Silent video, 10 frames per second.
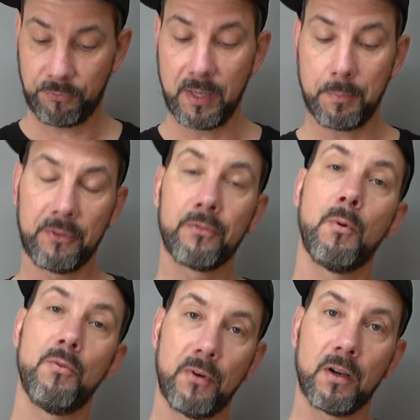4 bis
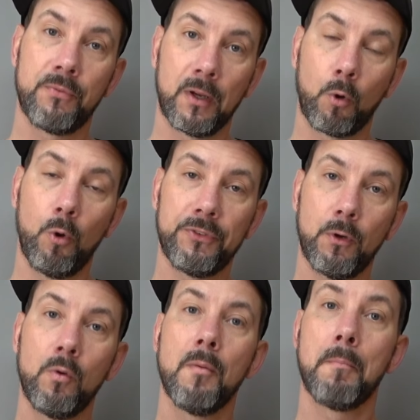12-fache
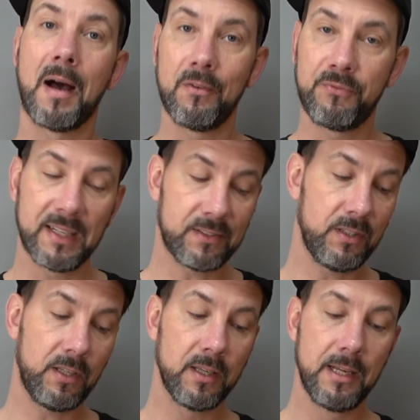Vergrößerung mal
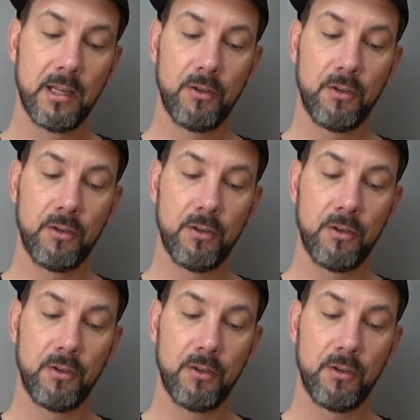40.